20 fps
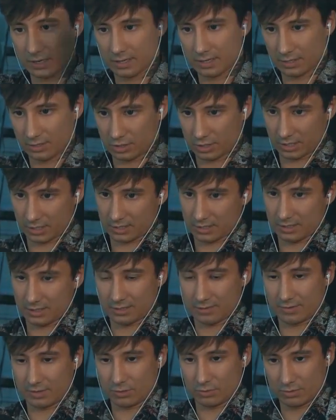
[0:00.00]
okay, okay, check.
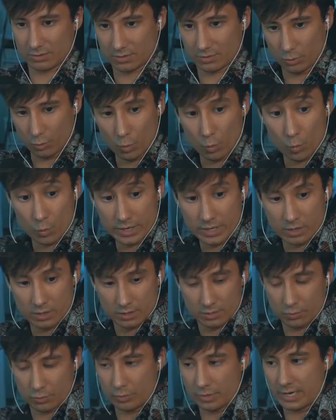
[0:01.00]
War nur Re
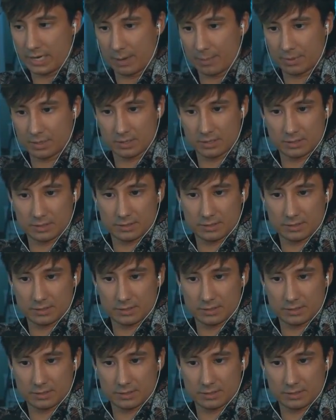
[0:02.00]
Recap.